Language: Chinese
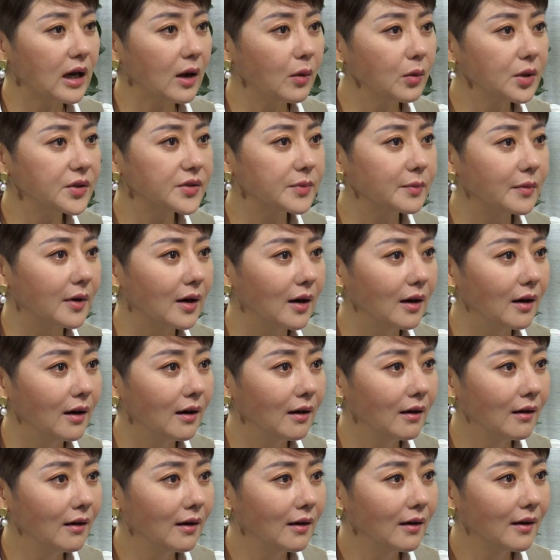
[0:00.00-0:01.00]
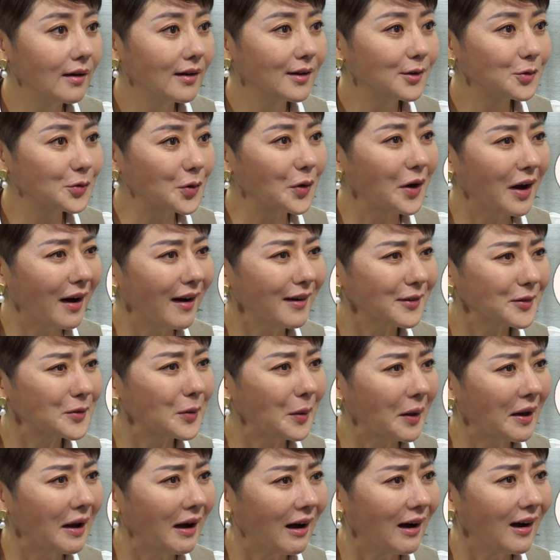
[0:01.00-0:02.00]
啊，为什么呢？对啊，
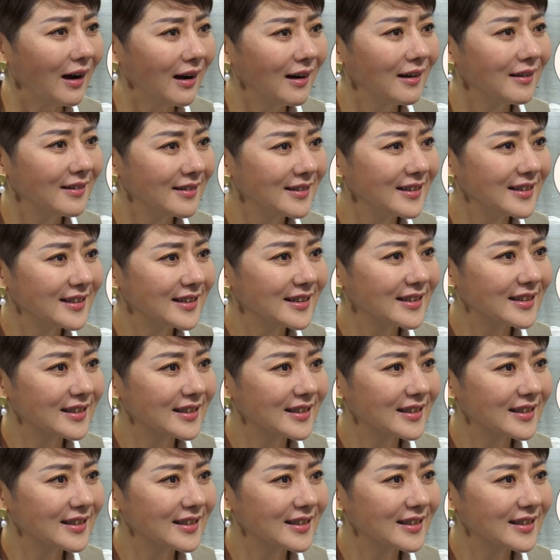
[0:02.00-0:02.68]
对啊，嗯，因